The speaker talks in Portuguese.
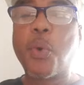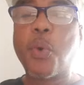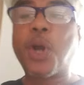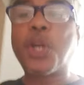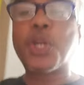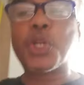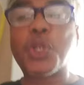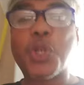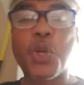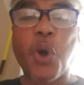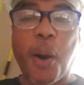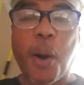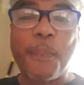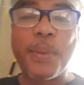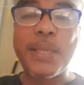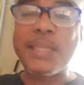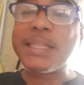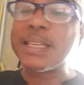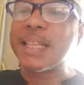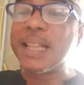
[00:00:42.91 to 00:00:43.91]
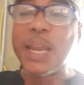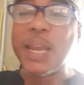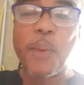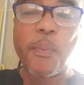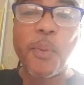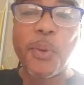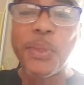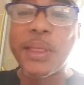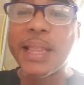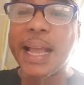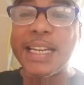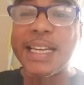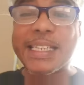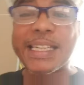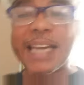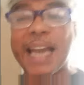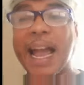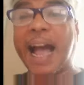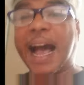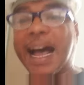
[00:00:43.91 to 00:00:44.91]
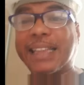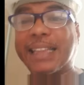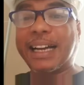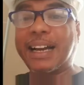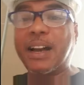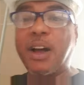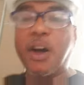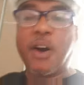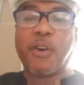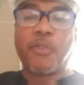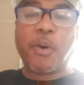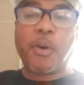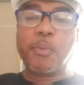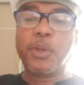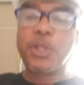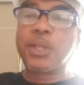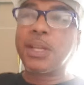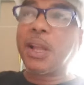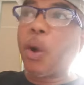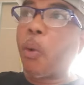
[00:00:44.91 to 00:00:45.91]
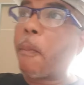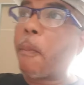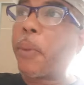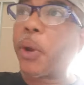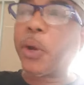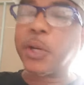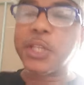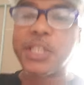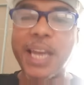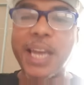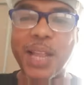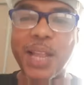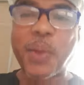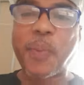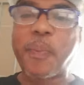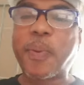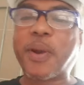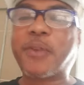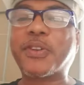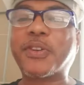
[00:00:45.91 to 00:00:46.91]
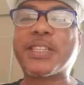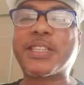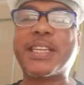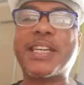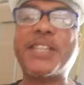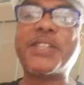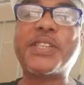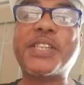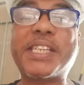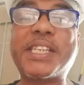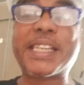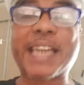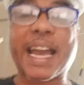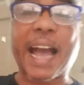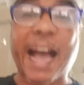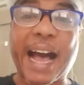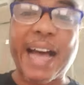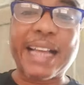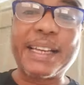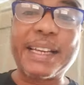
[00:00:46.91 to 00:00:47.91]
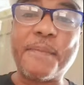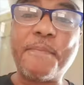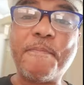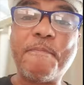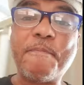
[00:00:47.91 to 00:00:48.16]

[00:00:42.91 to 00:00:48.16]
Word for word: um workshop ensinando a montar escada. Vamos dar um projeto para vocês de escada.